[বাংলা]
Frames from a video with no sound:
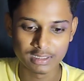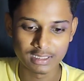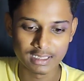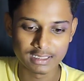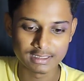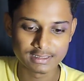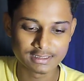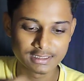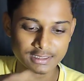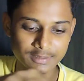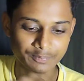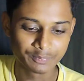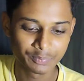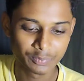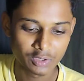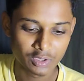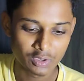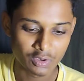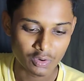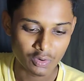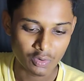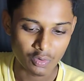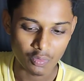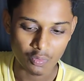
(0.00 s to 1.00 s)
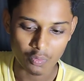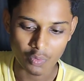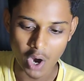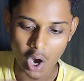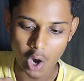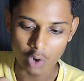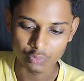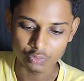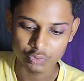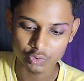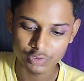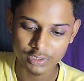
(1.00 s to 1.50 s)
গাছে ওয়াও
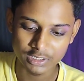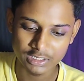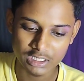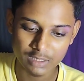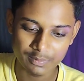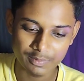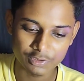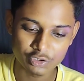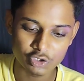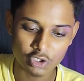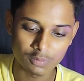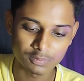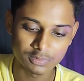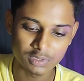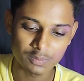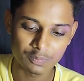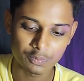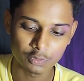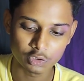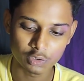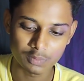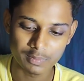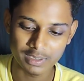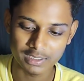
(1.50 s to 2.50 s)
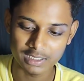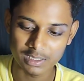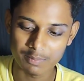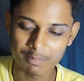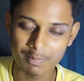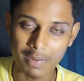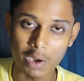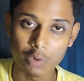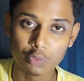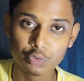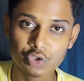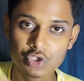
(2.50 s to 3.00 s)
তো দেখতে পাচ্ছ আমাদের প্রথমে একটা
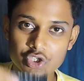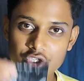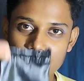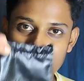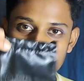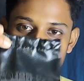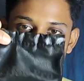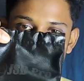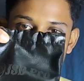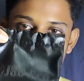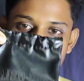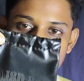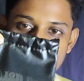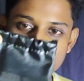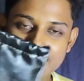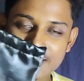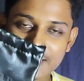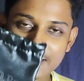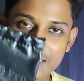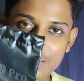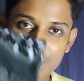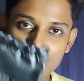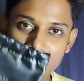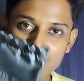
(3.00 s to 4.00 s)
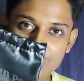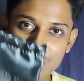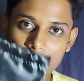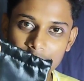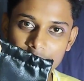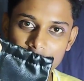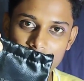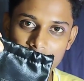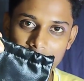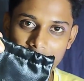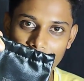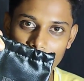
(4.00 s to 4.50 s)
পাউচ যেটার মধ্যে
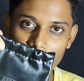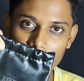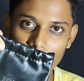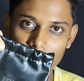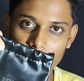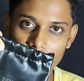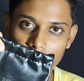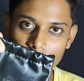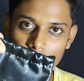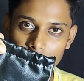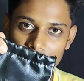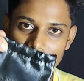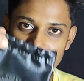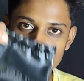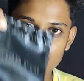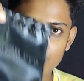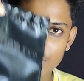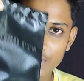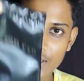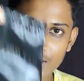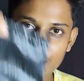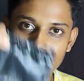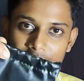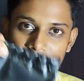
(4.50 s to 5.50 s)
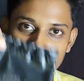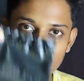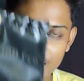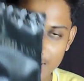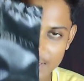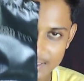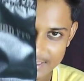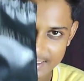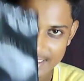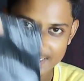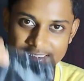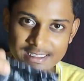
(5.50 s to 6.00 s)
আমাদের মাইক্রোফোনটা ভরাচ্ছে তো এটা আমরা
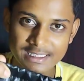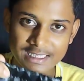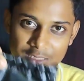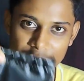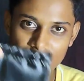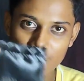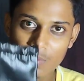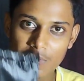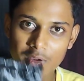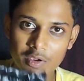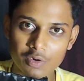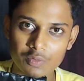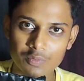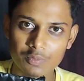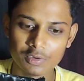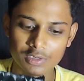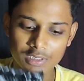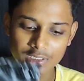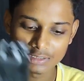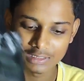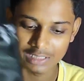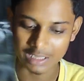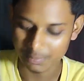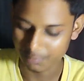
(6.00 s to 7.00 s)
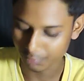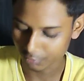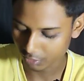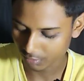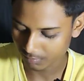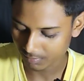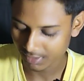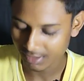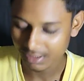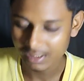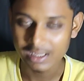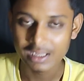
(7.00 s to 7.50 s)
শেষে দেখবো মাইক্রোফোনটা তার প্রথমে
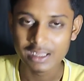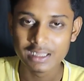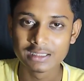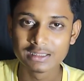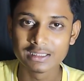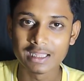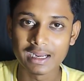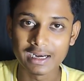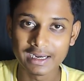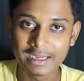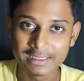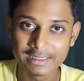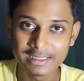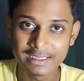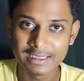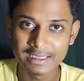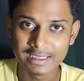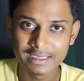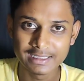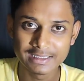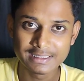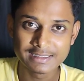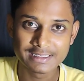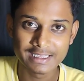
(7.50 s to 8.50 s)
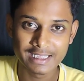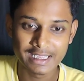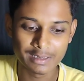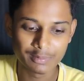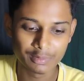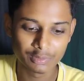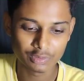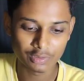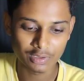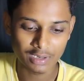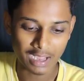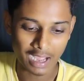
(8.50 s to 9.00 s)
তার আগে দেখে নিই যে এর
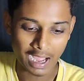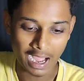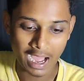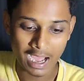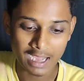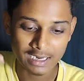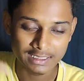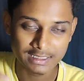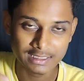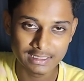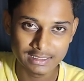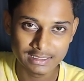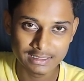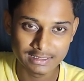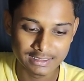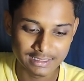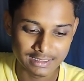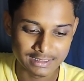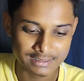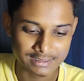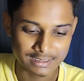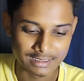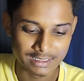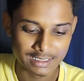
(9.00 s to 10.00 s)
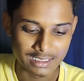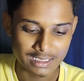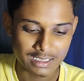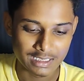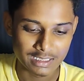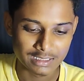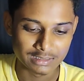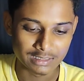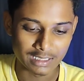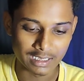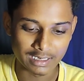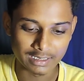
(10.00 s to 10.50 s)
ভিতরে আর কি কি দিয়েছে
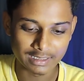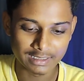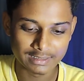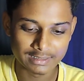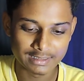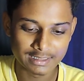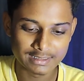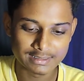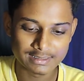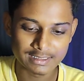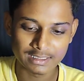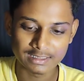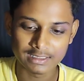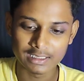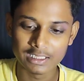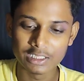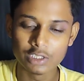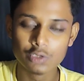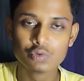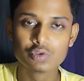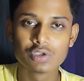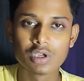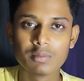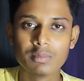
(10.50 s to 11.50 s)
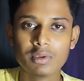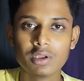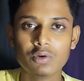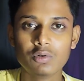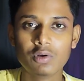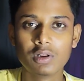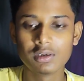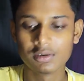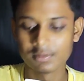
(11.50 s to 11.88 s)
তার আগে দিয়েছে একটা ইউজার ম্যানুয়াল